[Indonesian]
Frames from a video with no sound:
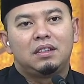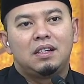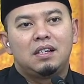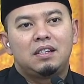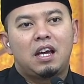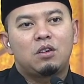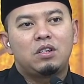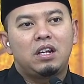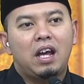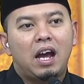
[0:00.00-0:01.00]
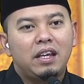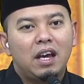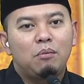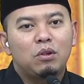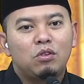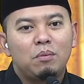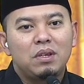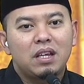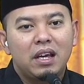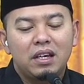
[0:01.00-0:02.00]
saya harus jadi ayah buat suami
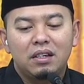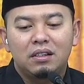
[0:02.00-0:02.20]
saya.